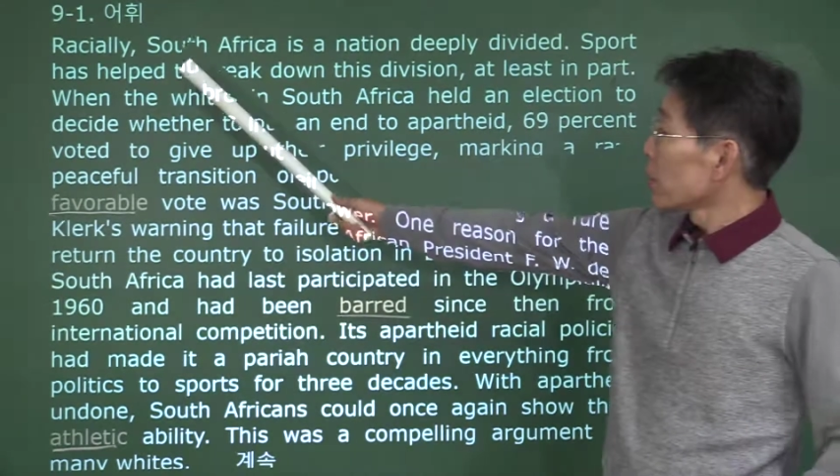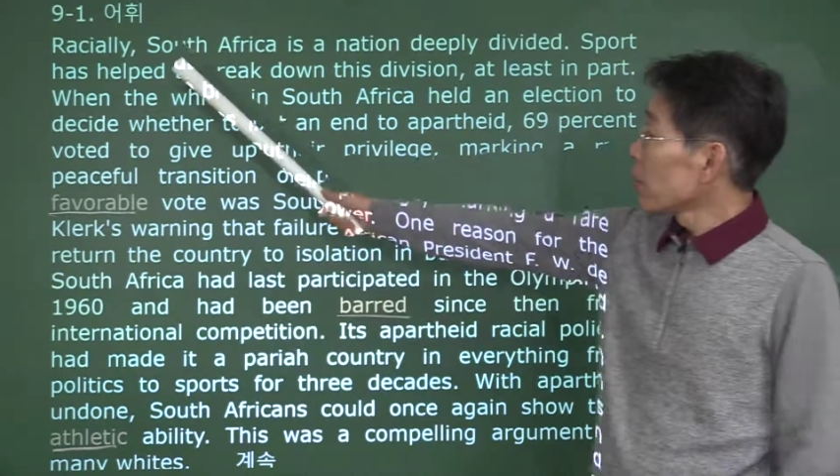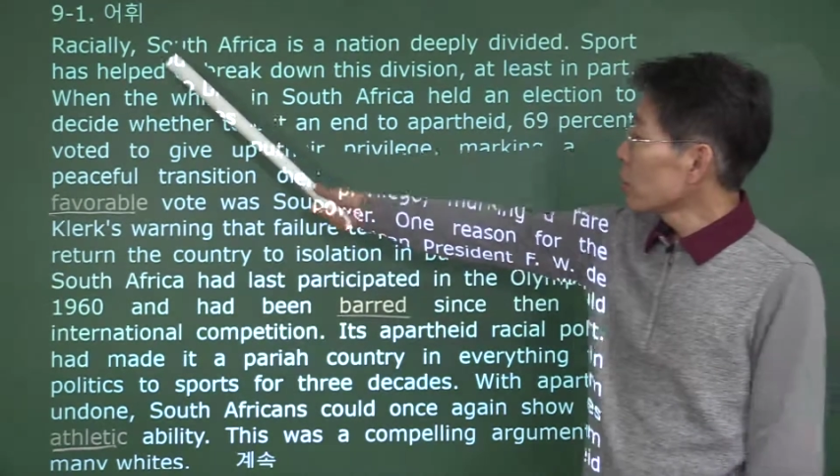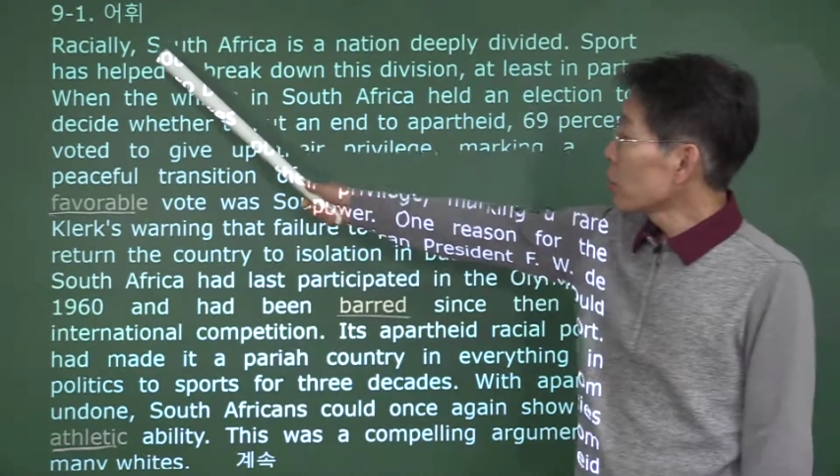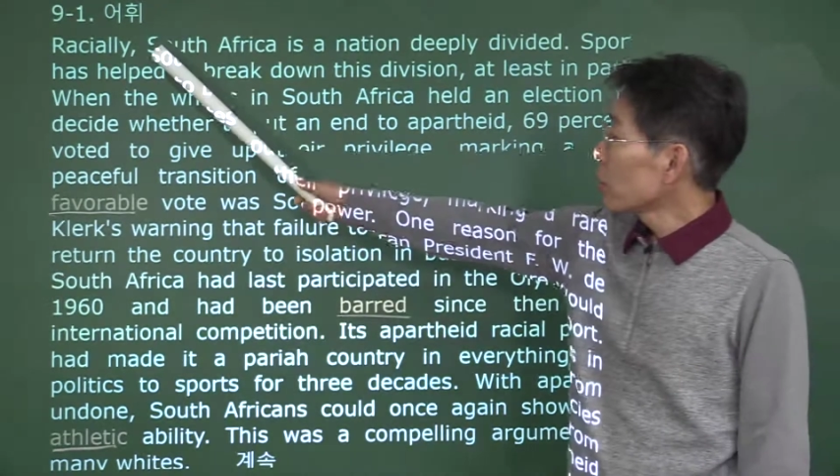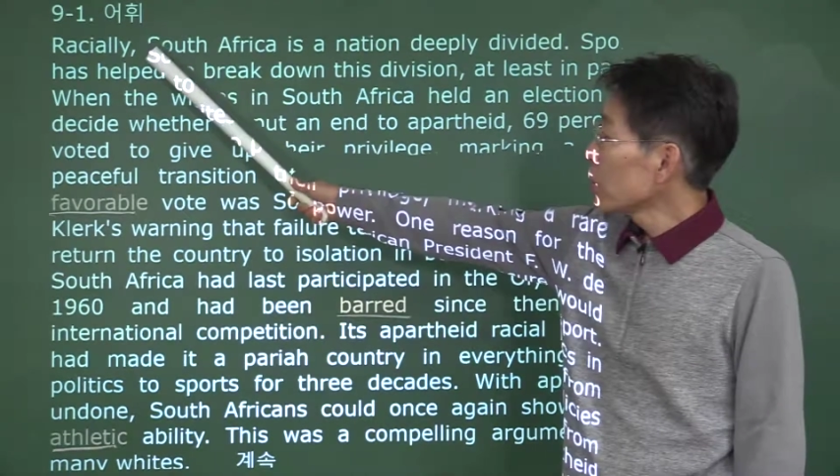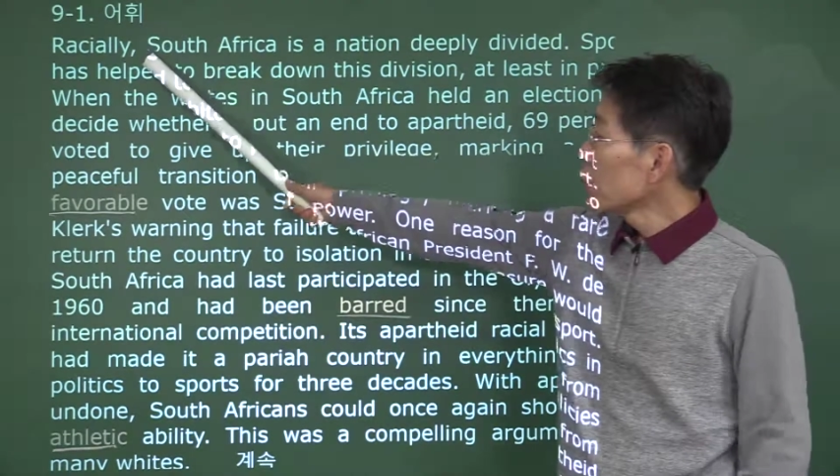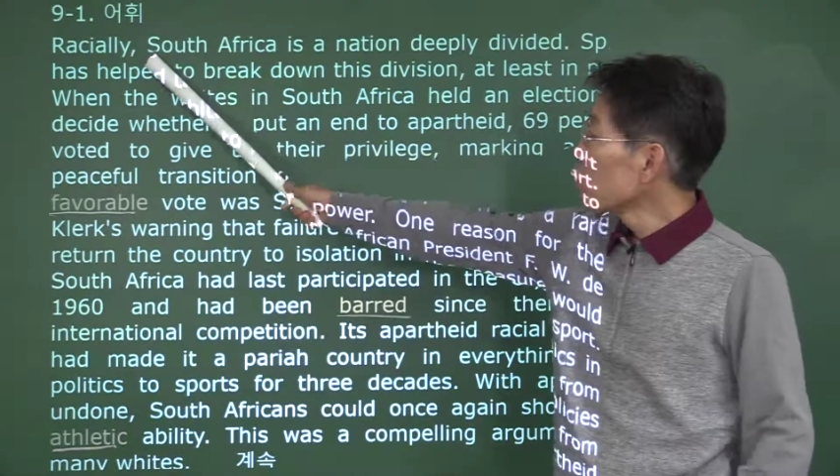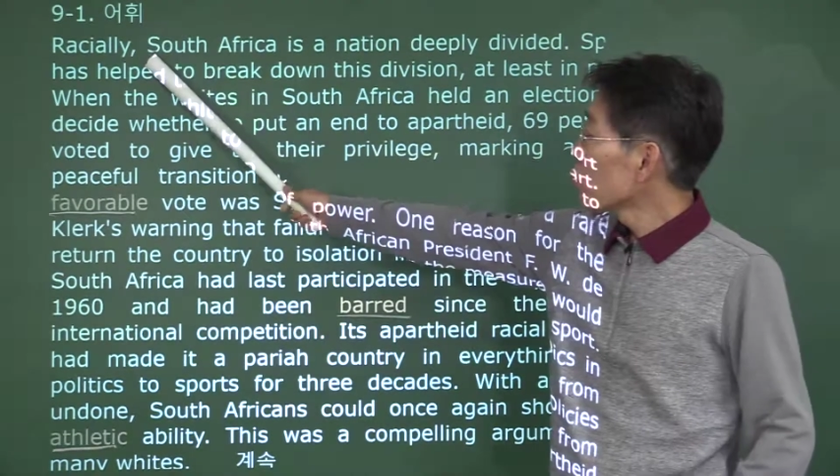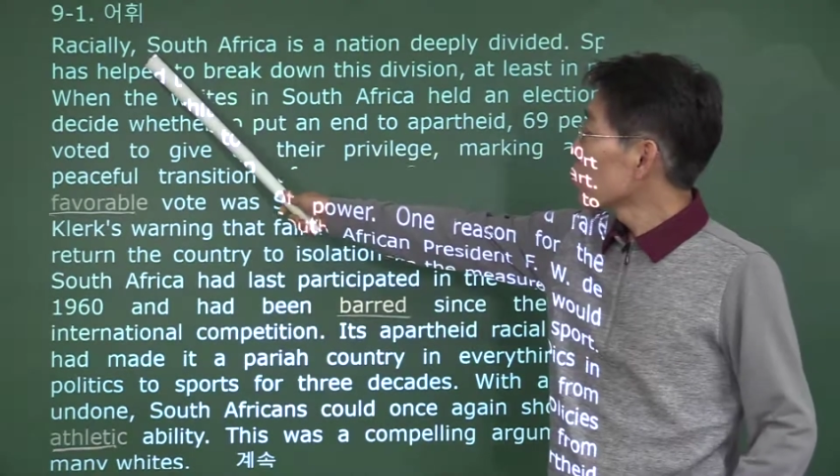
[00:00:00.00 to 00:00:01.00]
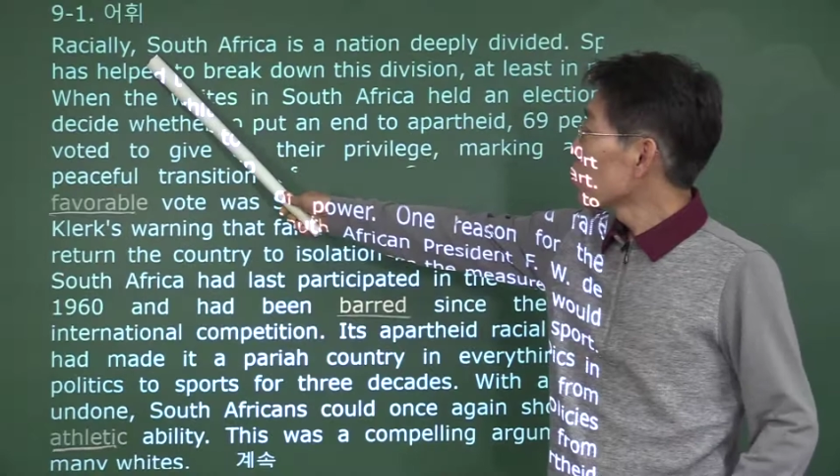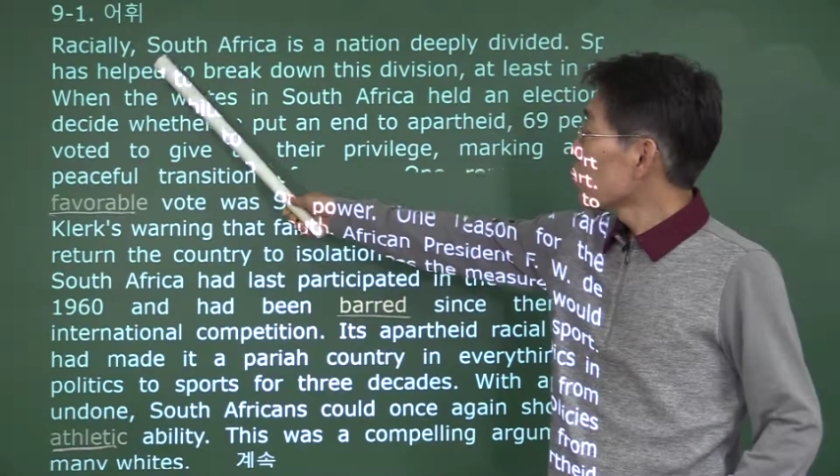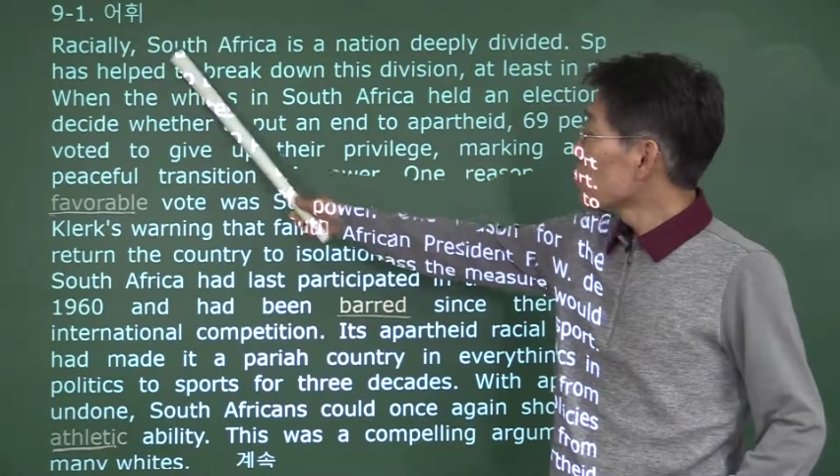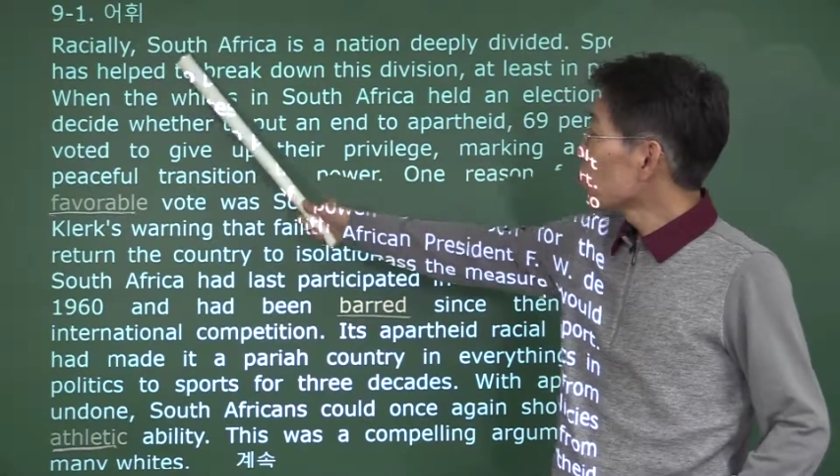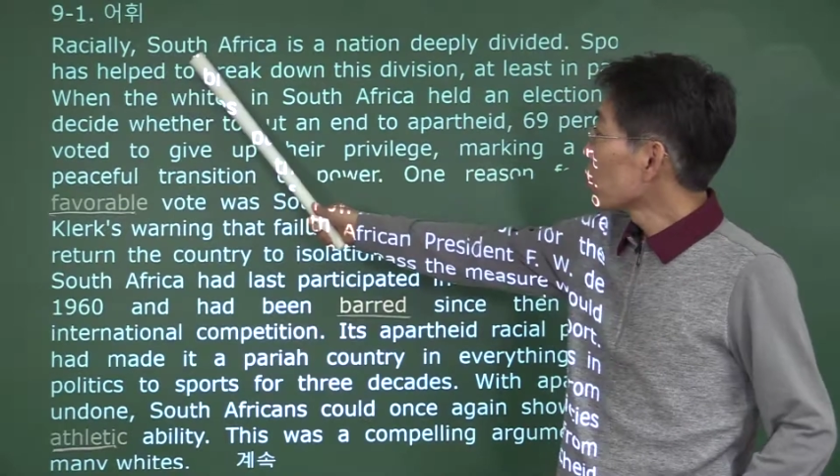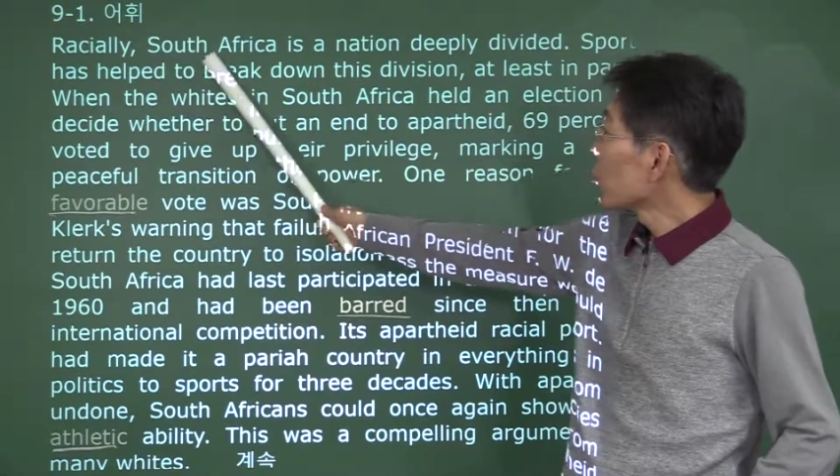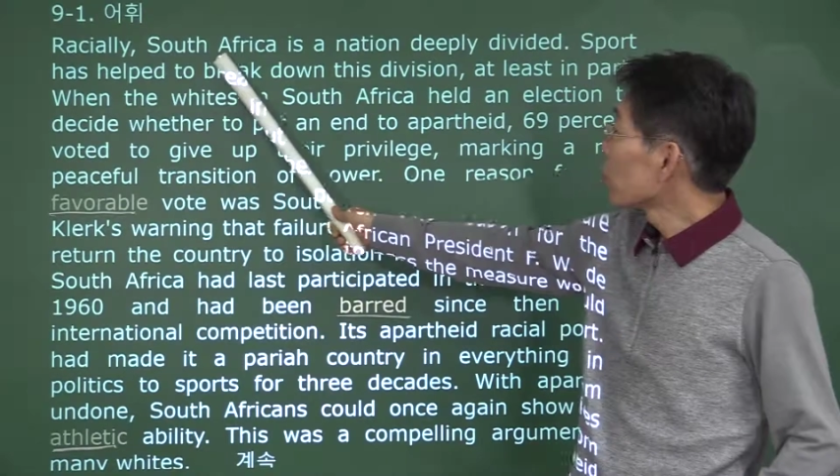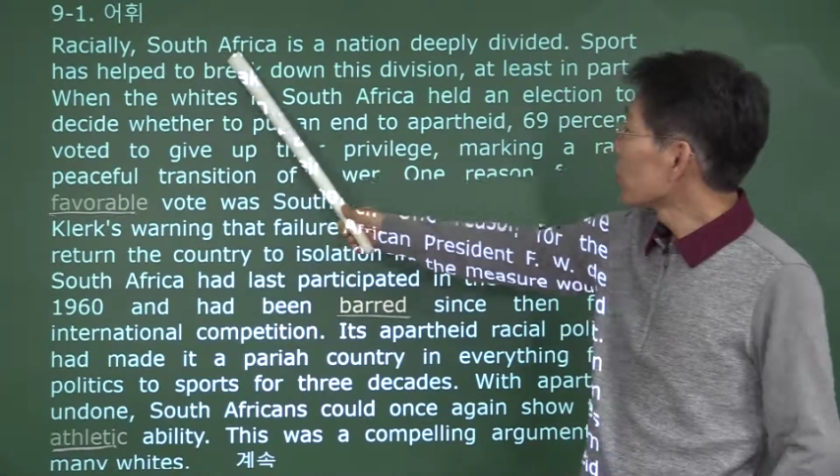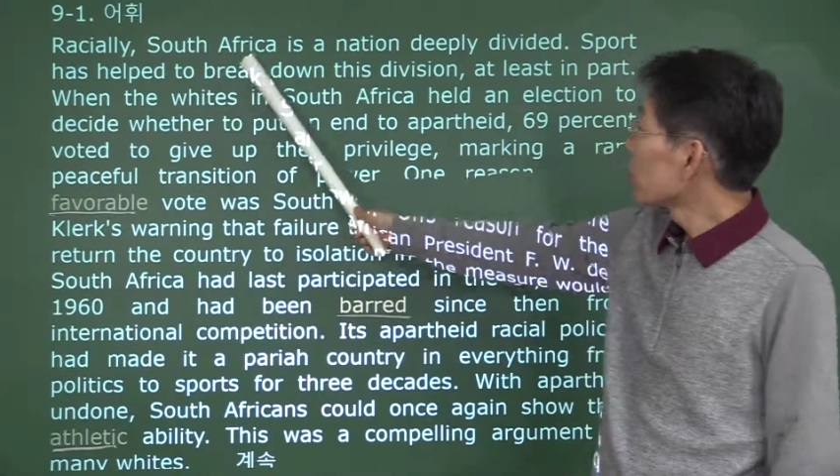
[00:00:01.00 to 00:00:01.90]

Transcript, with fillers: 레이셜리 인종적으로